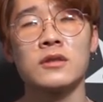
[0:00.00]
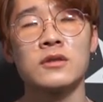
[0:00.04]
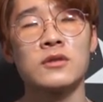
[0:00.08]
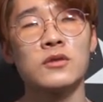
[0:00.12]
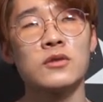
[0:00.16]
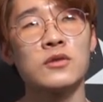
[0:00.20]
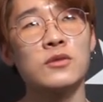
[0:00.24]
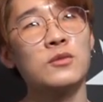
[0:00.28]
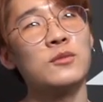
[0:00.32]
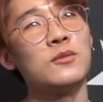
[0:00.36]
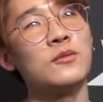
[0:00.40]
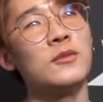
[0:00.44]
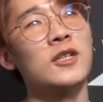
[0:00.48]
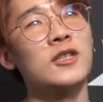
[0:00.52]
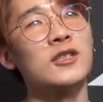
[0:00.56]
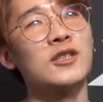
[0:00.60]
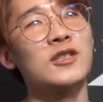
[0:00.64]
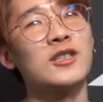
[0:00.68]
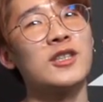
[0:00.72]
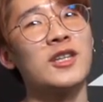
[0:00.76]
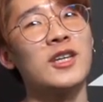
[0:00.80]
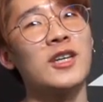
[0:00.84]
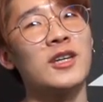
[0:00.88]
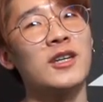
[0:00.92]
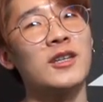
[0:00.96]
좀
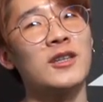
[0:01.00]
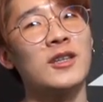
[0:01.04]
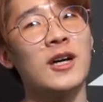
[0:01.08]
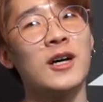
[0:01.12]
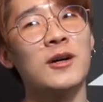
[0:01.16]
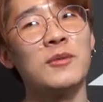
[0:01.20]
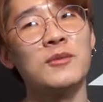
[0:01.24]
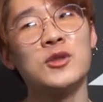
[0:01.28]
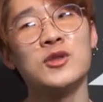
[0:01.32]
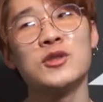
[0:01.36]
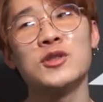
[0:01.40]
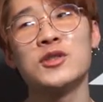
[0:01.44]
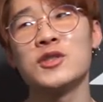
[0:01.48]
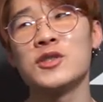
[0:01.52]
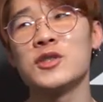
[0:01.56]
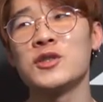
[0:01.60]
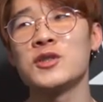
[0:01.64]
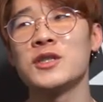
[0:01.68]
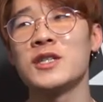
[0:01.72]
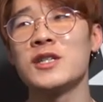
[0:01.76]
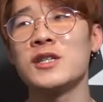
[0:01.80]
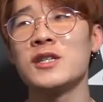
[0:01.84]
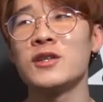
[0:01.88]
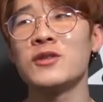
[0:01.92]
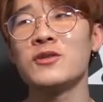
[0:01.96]
많은데 담원전
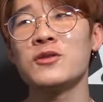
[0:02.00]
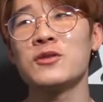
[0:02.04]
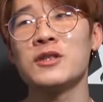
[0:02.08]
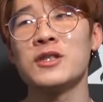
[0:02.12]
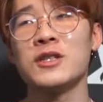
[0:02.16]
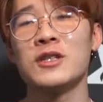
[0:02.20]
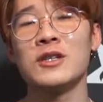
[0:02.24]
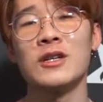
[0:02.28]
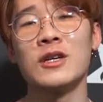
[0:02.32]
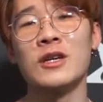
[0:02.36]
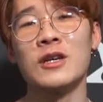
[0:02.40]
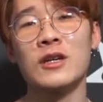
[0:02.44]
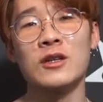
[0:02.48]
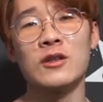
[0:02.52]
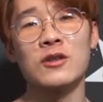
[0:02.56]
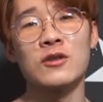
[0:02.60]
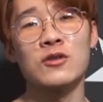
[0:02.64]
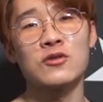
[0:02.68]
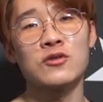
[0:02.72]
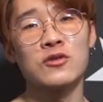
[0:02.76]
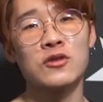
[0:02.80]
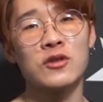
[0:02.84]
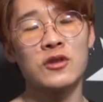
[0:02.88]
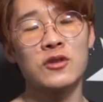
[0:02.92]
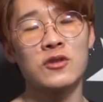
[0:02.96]
1경기
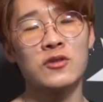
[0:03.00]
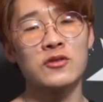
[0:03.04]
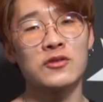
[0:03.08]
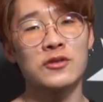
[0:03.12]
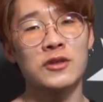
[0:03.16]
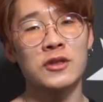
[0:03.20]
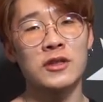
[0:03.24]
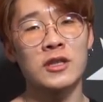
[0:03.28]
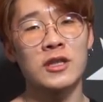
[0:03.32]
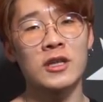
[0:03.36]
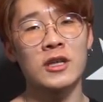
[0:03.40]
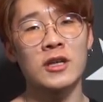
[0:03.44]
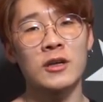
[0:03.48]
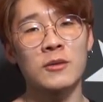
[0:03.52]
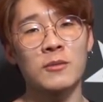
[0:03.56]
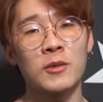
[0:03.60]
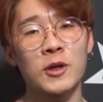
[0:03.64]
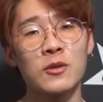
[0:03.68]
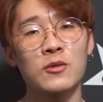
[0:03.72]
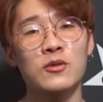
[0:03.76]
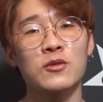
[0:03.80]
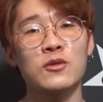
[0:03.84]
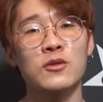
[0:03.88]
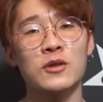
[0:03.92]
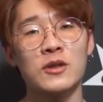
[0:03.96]
너구리 선수한테
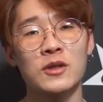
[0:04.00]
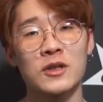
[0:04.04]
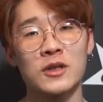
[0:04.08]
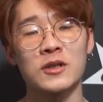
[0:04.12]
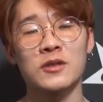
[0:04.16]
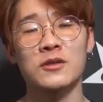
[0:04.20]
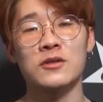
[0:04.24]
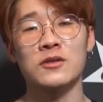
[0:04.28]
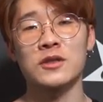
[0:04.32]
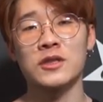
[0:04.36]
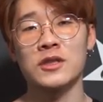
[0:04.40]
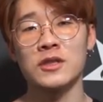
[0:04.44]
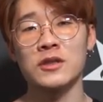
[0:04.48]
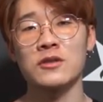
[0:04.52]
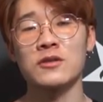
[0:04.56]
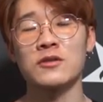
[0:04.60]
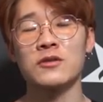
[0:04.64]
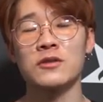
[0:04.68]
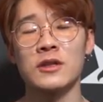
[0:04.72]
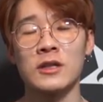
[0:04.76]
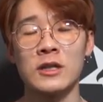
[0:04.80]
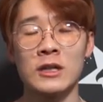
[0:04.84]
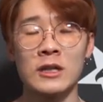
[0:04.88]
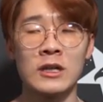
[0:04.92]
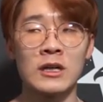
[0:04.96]
백도어 당해서 진
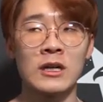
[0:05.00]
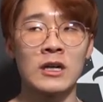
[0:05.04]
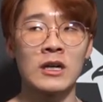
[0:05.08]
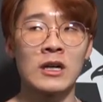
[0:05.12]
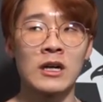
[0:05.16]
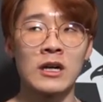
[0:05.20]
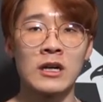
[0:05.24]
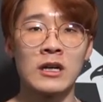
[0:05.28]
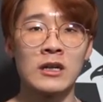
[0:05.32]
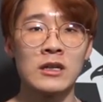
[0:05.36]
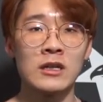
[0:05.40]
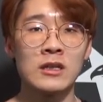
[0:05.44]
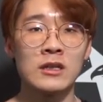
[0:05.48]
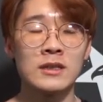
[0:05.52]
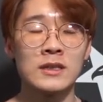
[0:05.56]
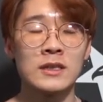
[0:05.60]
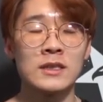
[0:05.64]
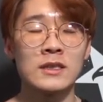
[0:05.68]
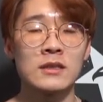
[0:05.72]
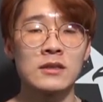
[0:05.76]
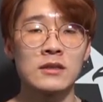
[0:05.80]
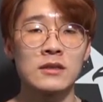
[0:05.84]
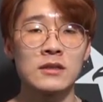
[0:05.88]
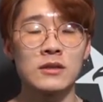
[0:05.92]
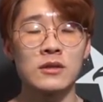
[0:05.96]
경기랑
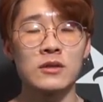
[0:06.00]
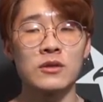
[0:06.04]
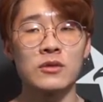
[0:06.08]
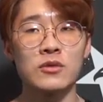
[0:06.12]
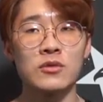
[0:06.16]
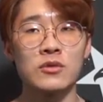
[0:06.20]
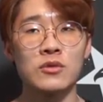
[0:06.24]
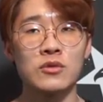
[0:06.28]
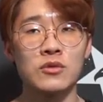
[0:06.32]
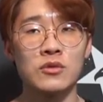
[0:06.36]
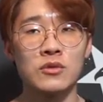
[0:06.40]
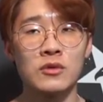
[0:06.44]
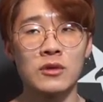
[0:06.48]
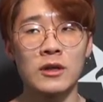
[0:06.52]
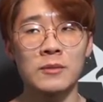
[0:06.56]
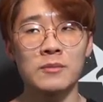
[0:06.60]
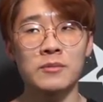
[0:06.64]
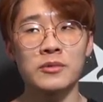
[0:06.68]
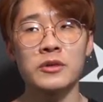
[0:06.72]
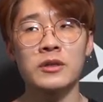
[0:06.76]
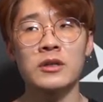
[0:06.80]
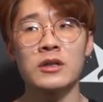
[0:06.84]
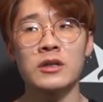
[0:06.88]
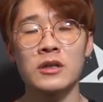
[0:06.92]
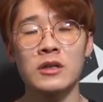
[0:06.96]
그리고
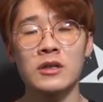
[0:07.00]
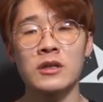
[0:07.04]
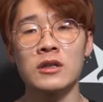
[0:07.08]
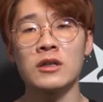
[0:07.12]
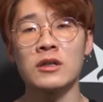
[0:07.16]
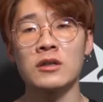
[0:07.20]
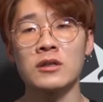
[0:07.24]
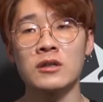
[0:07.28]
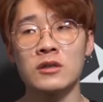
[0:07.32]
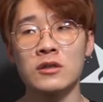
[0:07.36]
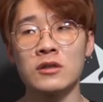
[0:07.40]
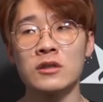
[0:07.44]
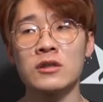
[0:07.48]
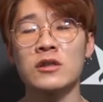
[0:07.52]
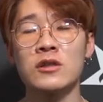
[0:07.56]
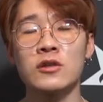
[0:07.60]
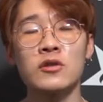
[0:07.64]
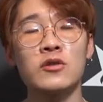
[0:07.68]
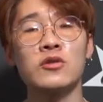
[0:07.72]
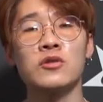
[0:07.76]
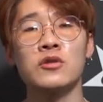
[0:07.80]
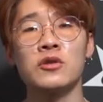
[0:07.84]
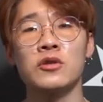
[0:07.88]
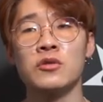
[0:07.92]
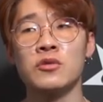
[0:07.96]
아프리카야
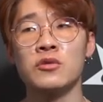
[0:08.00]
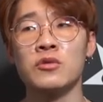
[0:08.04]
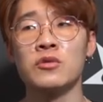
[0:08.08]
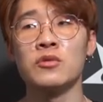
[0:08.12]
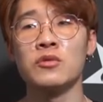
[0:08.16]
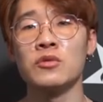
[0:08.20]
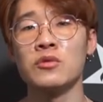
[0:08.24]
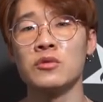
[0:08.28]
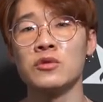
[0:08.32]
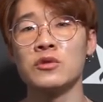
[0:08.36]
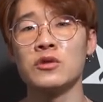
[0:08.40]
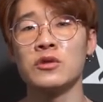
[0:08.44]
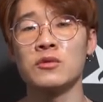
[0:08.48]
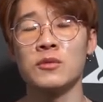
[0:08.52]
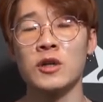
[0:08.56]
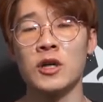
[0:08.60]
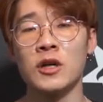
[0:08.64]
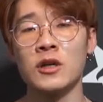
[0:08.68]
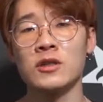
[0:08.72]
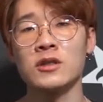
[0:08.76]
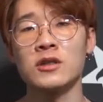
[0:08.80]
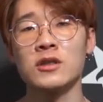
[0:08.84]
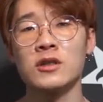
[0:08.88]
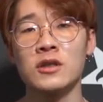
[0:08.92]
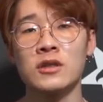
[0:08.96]
1경기도 정말
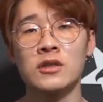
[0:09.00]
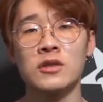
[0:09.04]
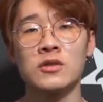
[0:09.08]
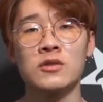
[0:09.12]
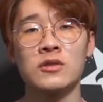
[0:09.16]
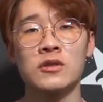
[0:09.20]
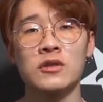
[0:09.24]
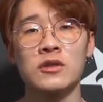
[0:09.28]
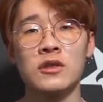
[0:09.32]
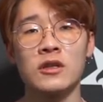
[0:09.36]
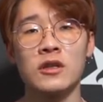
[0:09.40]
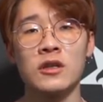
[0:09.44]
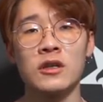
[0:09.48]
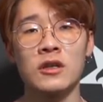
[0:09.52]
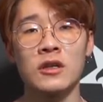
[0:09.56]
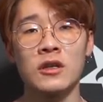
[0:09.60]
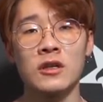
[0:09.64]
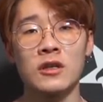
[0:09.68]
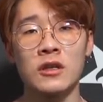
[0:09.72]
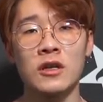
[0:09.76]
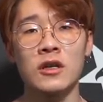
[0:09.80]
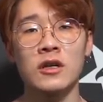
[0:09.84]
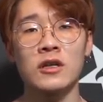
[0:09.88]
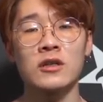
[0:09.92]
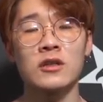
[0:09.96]
아쉽게 졌는데
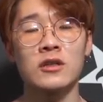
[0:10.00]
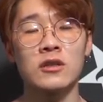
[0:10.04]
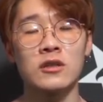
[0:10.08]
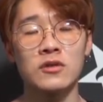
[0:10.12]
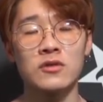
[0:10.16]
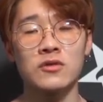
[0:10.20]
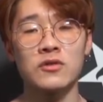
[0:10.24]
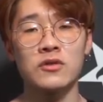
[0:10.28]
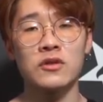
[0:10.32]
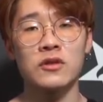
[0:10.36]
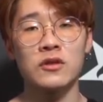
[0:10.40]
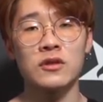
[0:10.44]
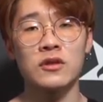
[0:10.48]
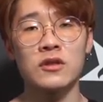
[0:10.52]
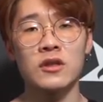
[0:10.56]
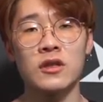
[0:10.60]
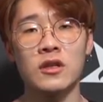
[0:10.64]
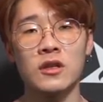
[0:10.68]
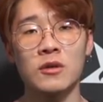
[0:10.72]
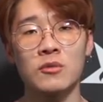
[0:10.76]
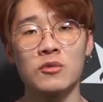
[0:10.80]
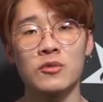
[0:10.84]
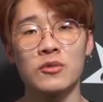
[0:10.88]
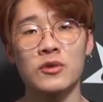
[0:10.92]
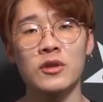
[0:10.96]
다 이길 수 있는데
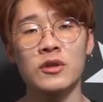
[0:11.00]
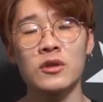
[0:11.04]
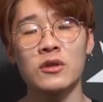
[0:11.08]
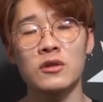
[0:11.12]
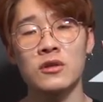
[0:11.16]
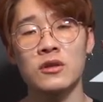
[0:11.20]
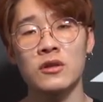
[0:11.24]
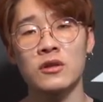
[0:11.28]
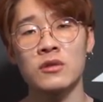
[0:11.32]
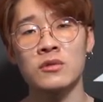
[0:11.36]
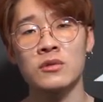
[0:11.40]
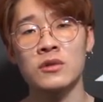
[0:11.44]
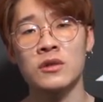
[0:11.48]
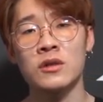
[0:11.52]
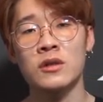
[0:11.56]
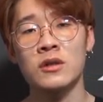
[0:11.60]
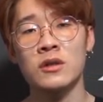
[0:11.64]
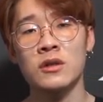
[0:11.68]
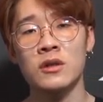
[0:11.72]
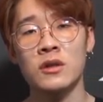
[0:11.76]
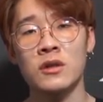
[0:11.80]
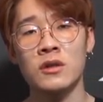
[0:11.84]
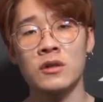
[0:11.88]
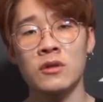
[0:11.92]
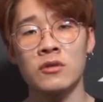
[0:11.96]
못 이겼다고
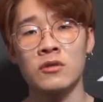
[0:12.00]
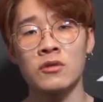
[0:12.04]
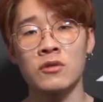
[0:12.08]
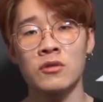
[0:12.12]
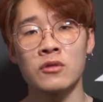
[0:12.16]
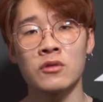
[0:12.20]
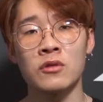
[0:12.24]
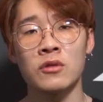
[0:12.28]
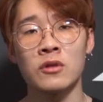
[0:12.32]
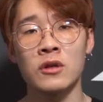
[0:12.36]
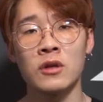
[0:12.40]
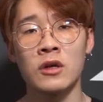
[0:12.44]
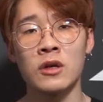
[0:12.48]
생각해서